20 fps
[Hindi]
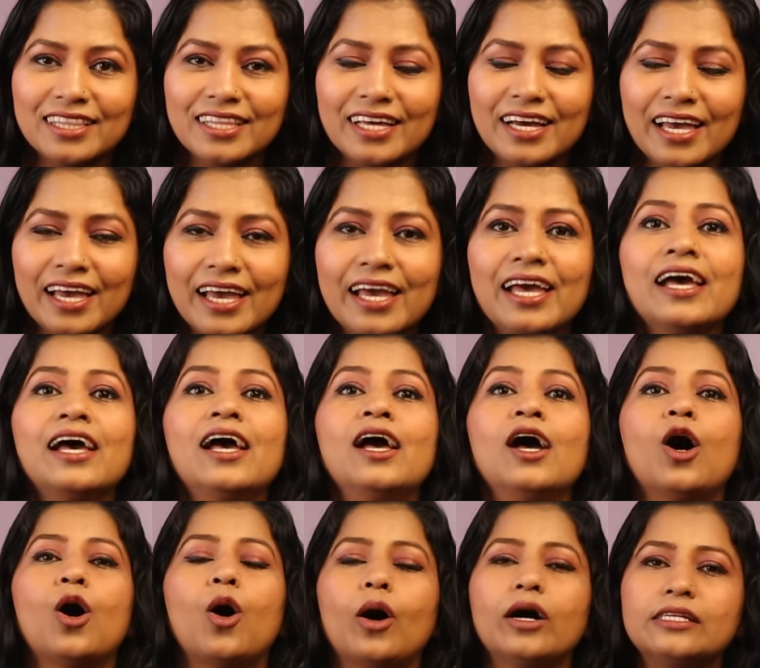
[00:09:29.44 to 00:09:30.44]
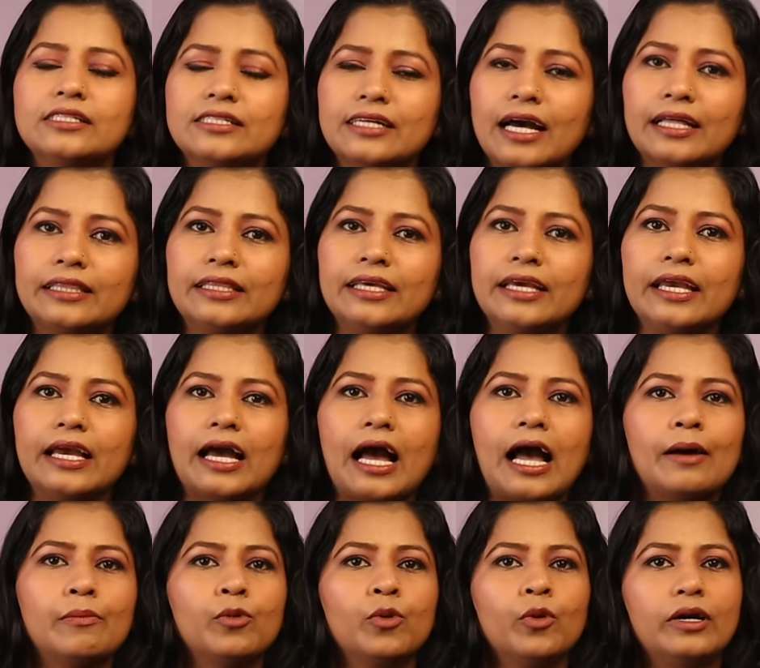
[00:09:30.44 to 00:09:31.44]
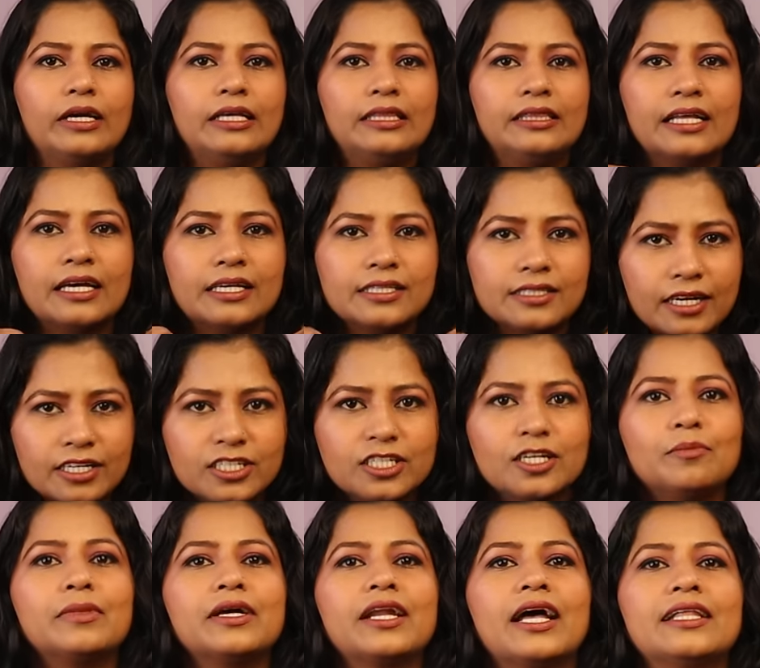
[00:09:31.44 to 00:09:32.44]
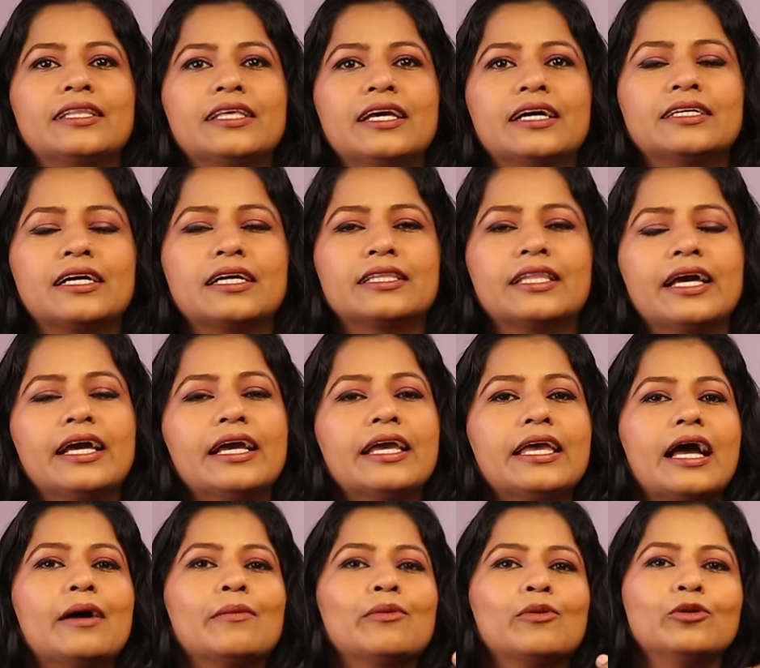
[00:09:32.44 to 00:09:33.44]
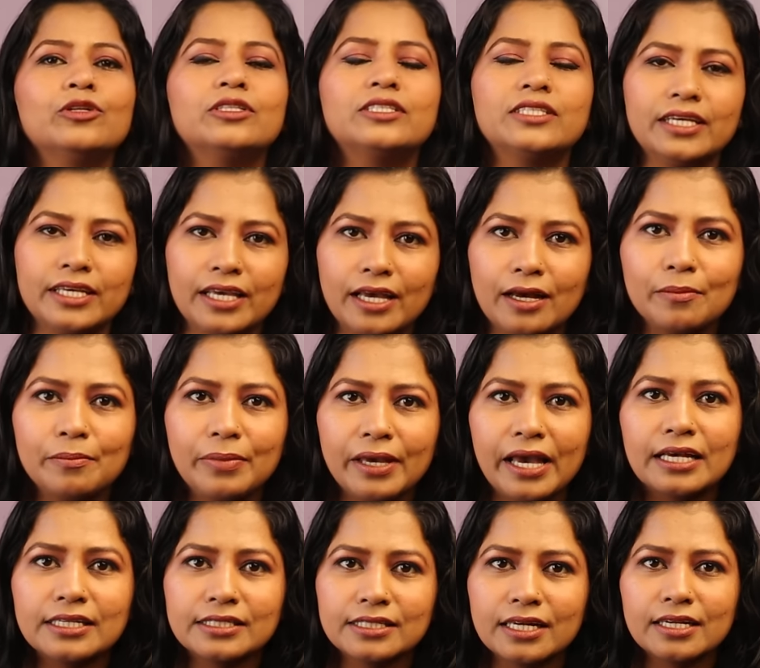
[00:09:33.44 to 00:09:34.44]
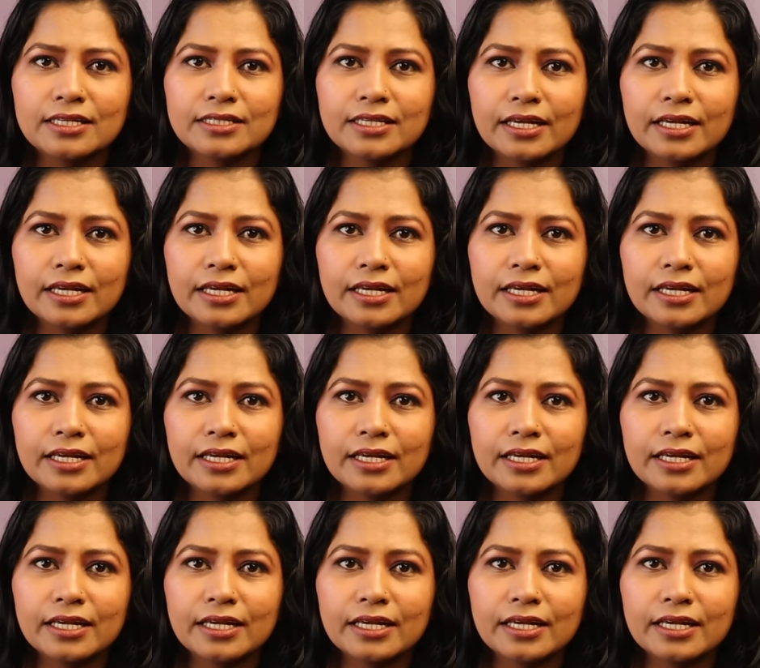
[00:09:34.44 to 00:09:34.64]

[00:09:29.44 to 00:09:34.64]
जाता है और साथ ही आपको इतना सक्षम बना दिया जाता है कि आप खुद से ये अभ्यास कर